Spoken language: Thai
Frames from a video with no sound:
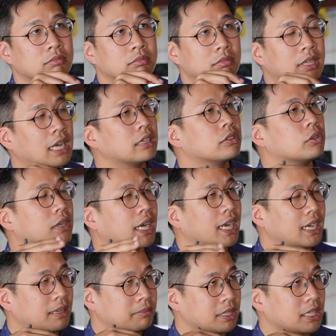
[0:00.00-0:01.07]
ด้านตรง
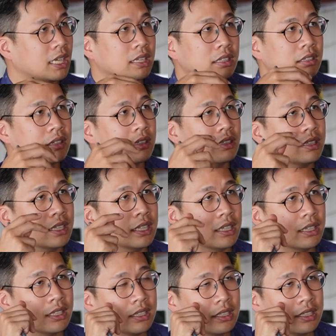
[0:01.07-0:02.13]
ข้ามแล้วกันนะ
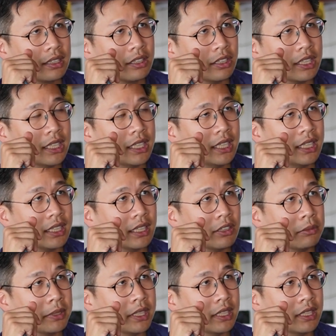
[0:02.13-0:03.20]
ฮะตอนนี้เนี่ยเรา
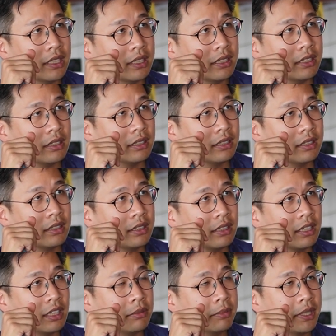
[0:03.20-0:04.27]
มี
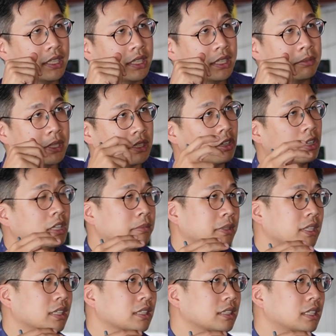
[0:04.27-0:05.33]
เรามีบิตคอยเป็
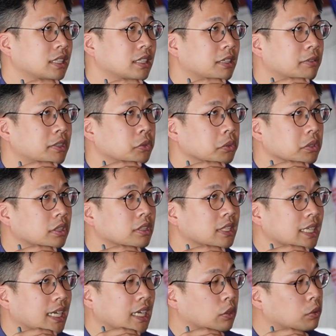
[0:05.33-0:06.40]
นเงินที่เรียกว่าอยู่นอกเห
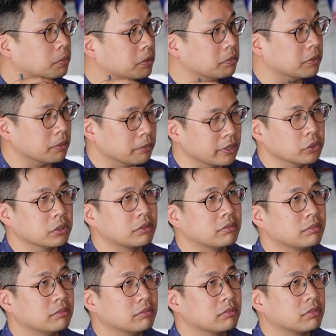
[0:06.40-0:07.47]
นือการควบคุมของมนุษย์
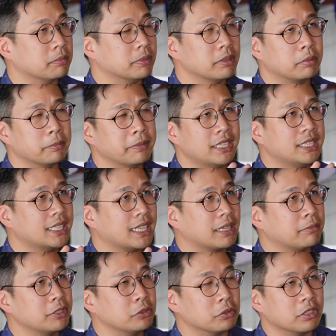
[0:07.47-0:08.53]
ผมไม่ผมไม่ได้ใช้
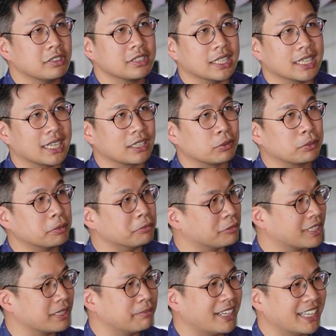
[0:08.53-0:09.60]
คำว่าอยู่นอกเหนือการควบคุม
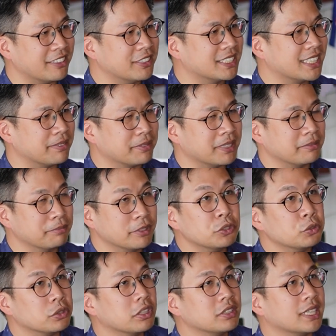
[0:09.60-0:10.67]
รัฐบาลด้วยซ้ำคือมัน
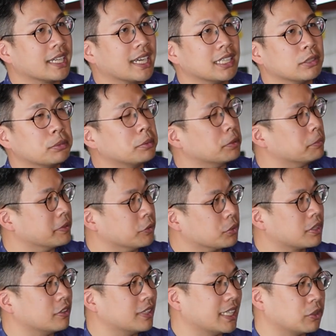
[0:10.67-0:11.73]
อยู่นอกเหนือการควบคุมมนุ
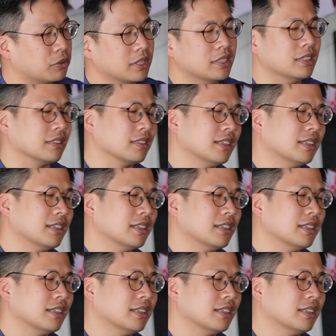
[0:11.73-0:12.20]
ษย์คนใดคนหนึ่ง